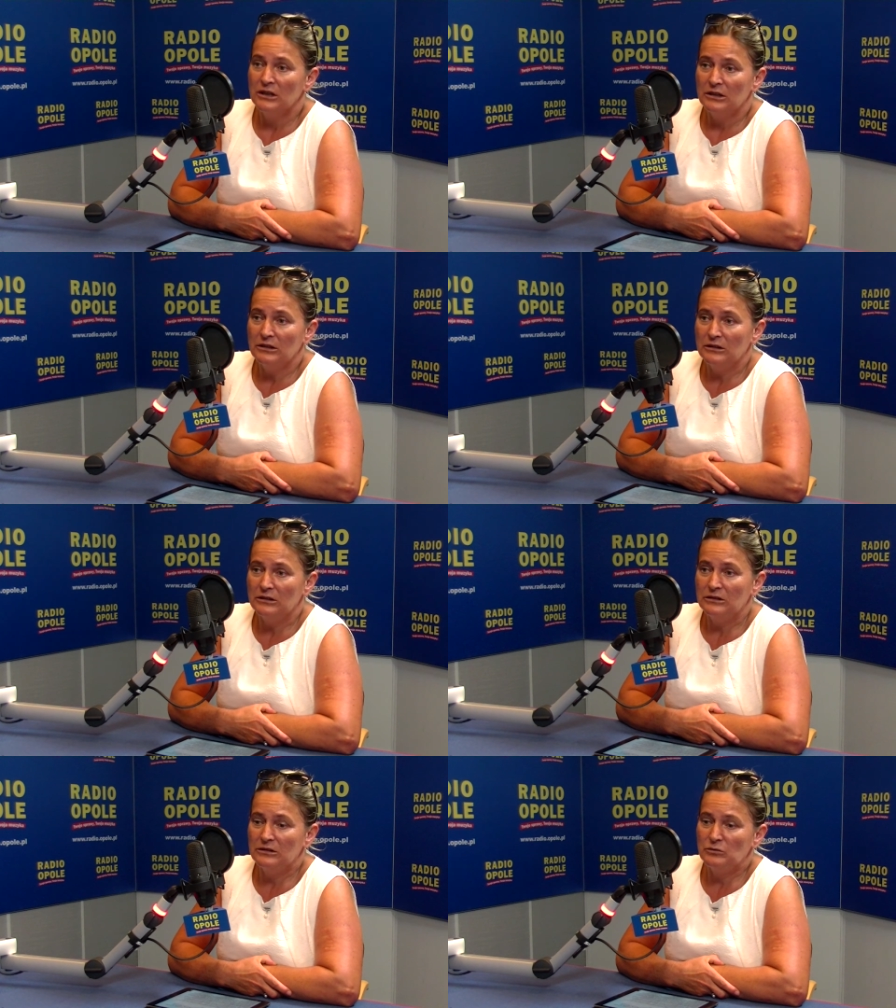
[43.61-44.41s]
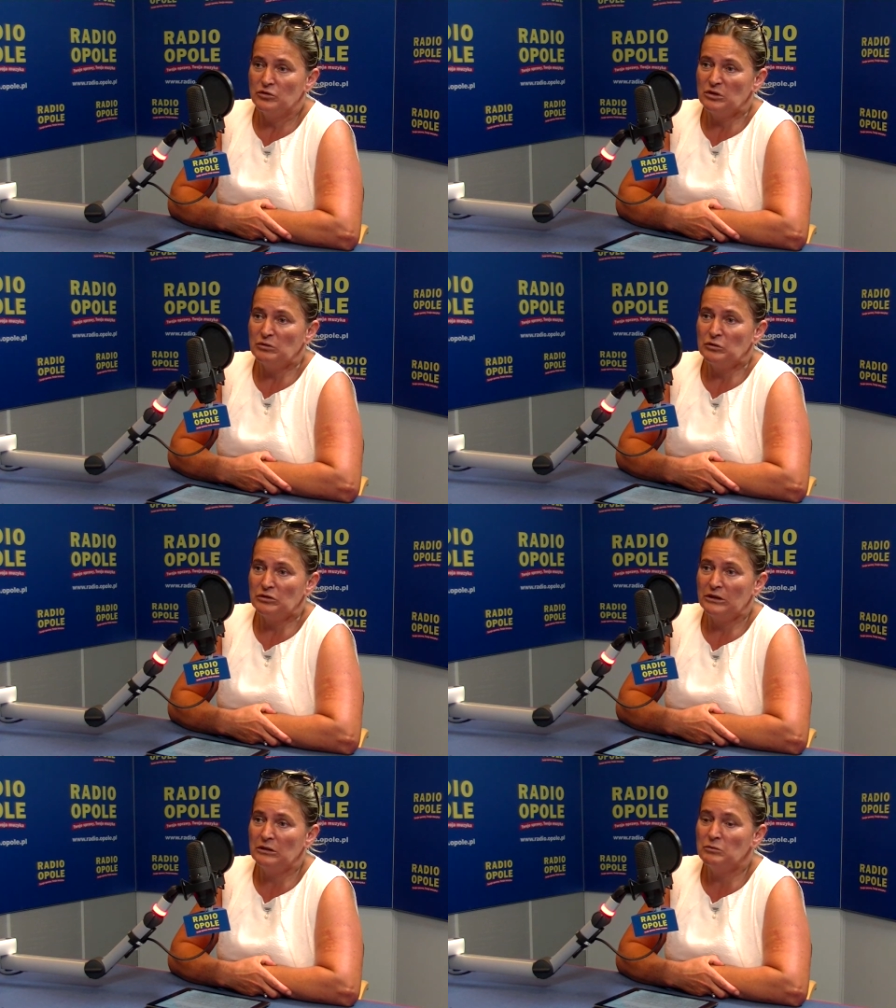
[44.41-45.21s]
e, musimy
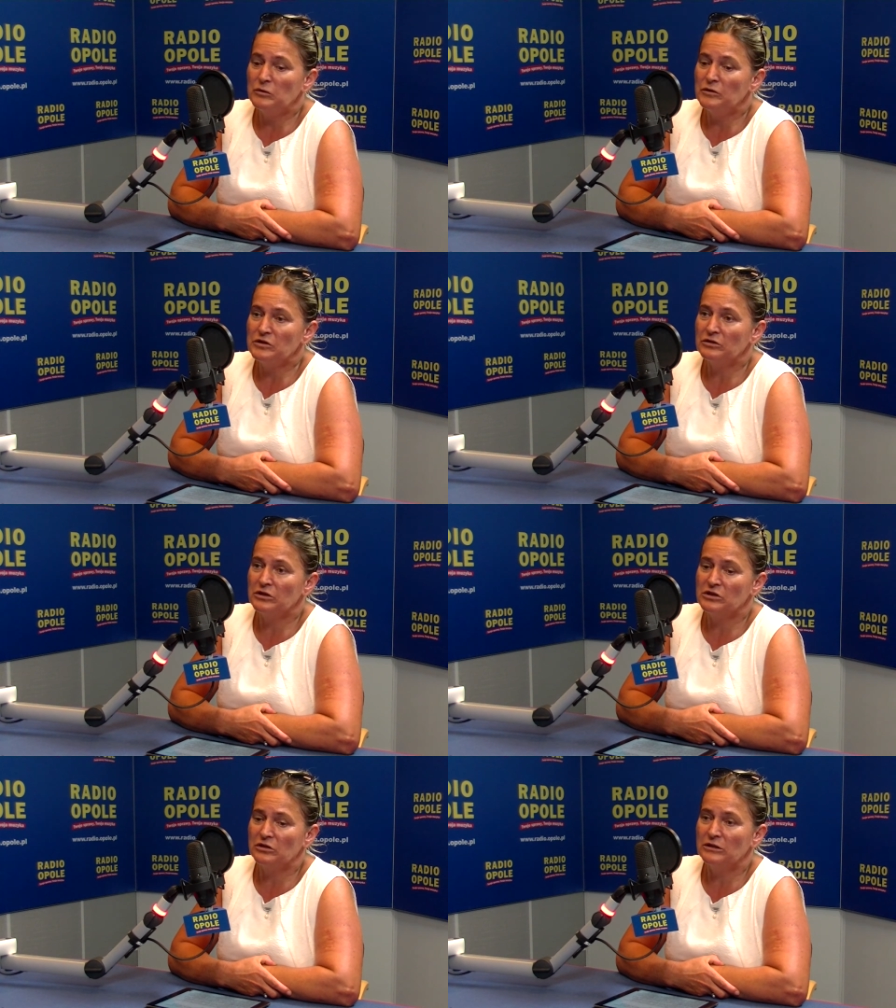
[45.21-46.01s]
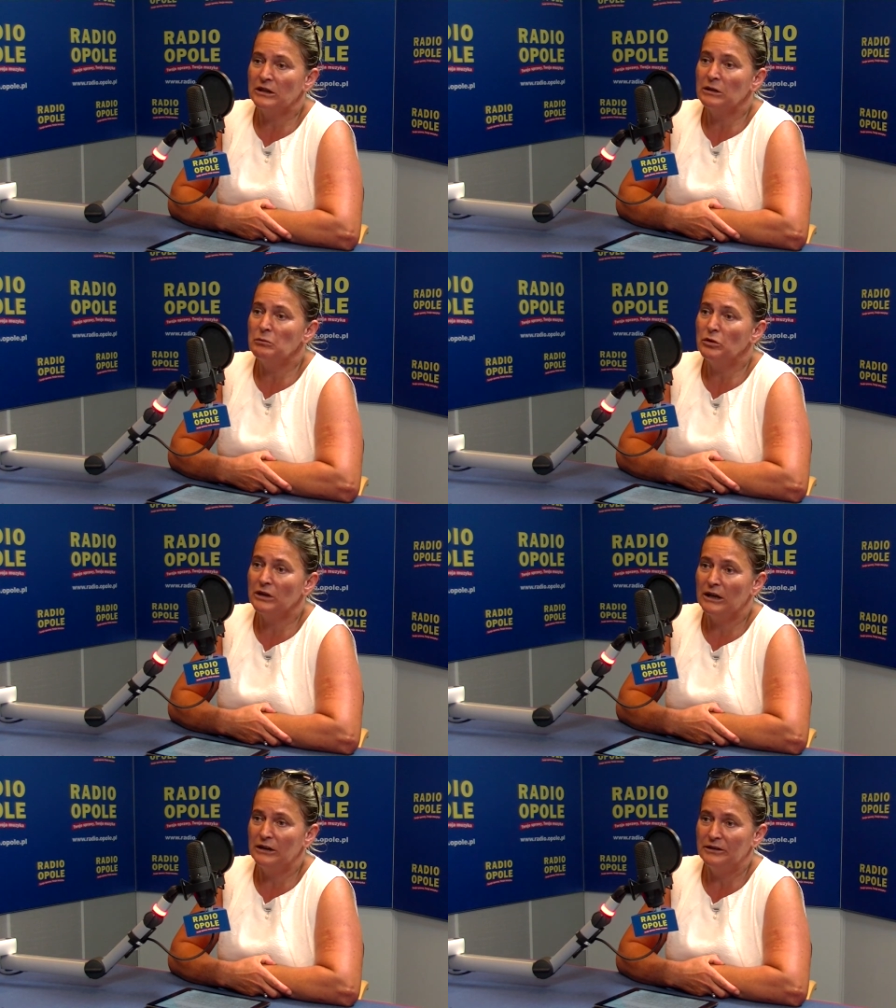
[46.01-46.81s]
tutaj mówić o tych szkodach
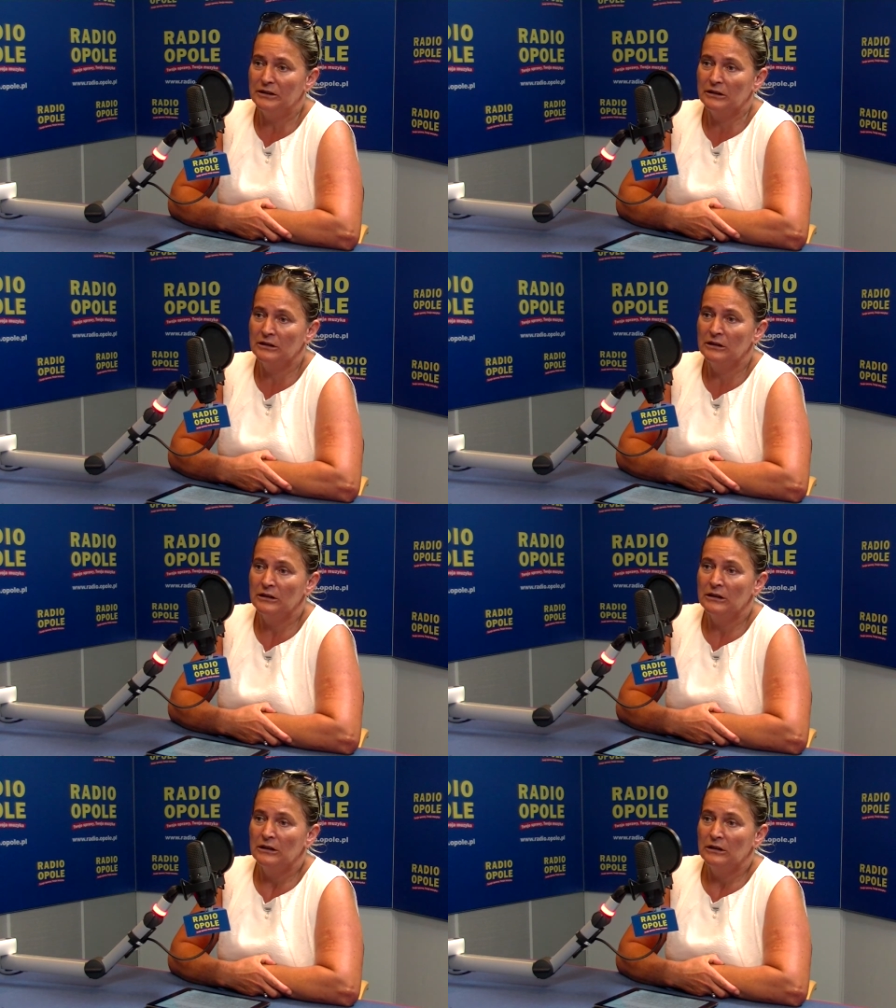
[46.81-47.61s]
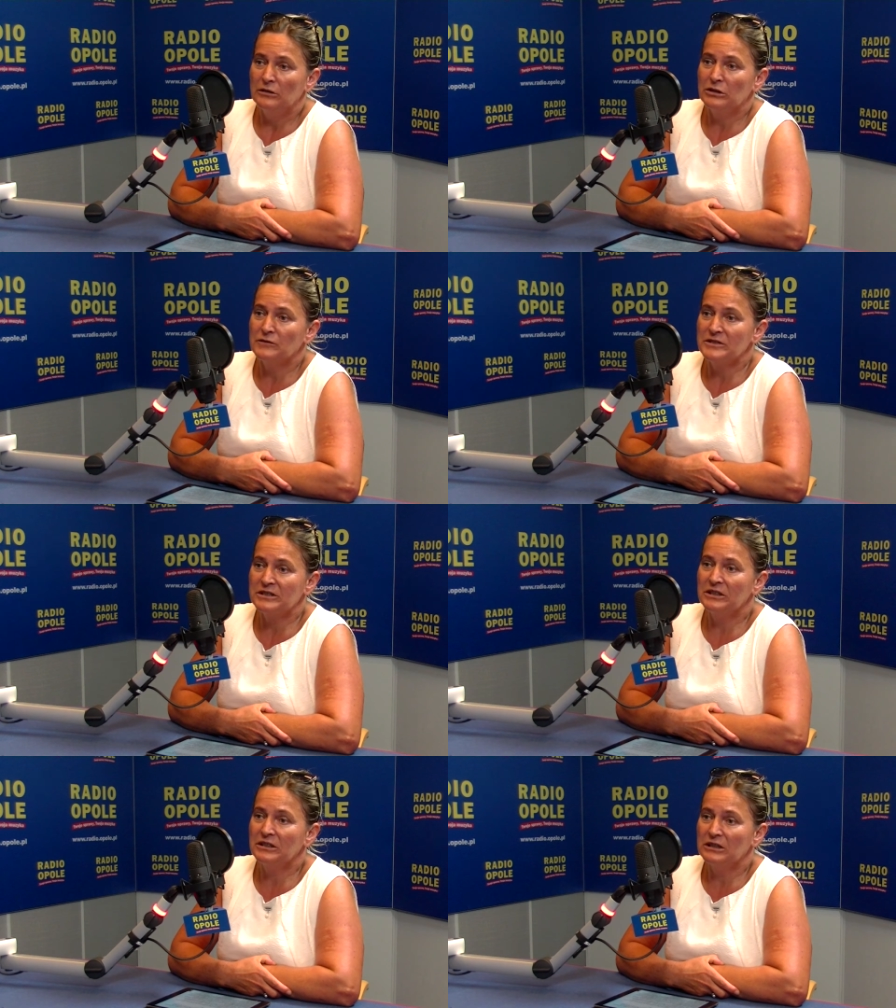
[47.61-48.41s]
moralnych o tych
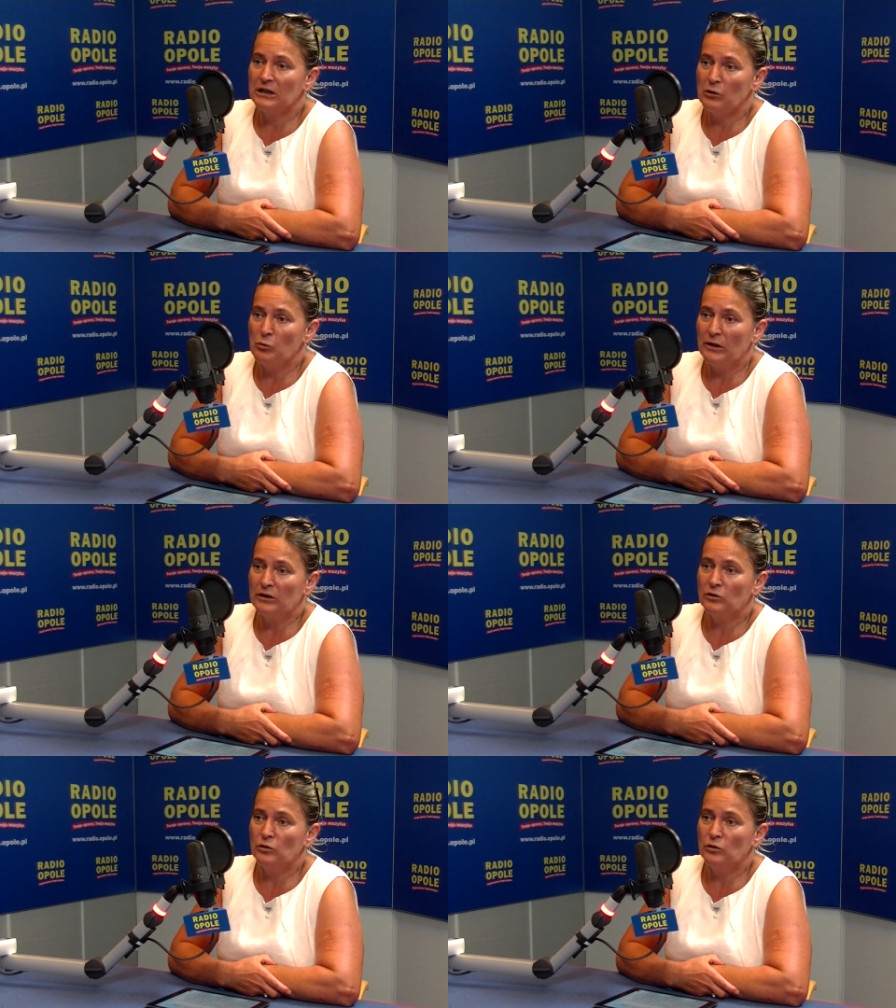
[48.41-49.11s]
wszystkich traumach,